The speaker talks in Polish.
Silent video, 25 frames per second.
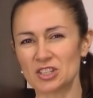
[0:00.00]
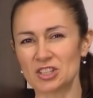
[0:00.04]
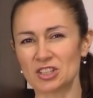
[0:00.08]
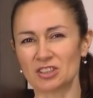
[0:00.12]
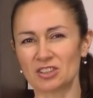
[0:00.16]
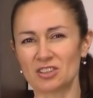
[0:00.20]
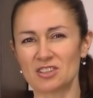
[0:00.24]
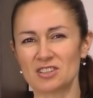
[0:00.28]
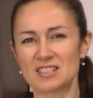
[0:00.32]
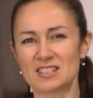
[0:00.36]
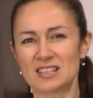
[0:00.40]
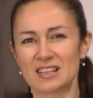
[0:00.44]
że
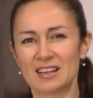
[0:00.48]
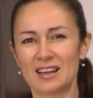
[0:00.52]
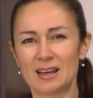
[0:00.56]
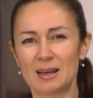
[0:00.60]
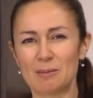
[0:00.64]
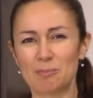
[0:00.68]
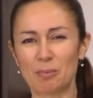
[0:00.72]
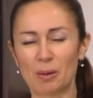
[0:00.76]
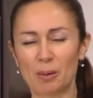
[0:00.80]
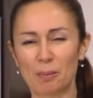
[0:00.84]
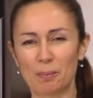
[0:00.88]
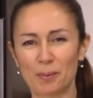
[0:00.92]
to jest
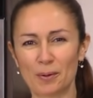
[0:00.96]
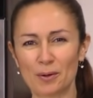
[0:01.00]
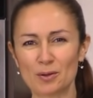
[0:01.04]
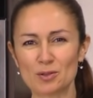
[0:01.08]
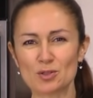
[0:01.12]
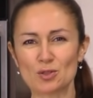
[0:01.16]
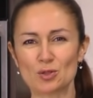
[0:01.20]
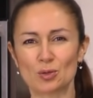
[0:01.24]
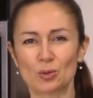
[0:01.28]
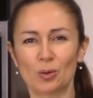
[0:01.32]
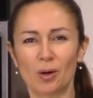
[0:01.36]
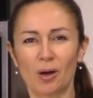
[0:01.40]
po
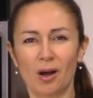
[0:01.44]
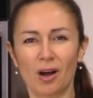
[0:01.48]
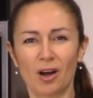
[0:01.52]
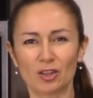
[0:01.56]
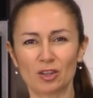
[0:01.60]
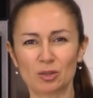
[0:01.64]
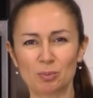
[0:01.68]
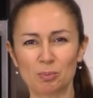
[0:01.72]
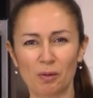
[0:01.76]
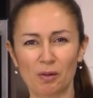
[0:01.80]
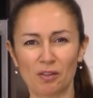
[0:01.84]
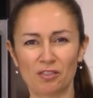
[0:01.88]
prostu
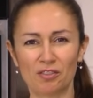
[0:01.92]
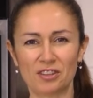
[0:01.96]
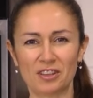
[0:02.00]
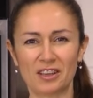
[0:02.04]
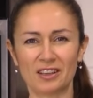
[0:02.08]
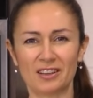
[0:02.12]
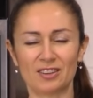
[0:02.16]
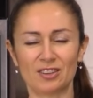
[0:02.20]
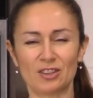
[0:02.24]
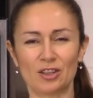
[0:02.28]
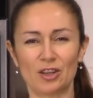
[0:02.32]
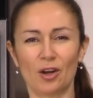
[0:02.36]

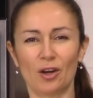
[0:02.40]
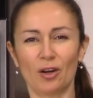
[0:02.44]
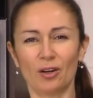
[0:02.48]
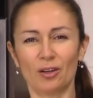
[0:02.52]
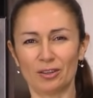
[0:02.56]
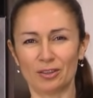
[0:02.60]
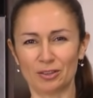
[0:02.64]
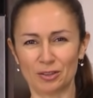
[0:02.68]
odpowiednio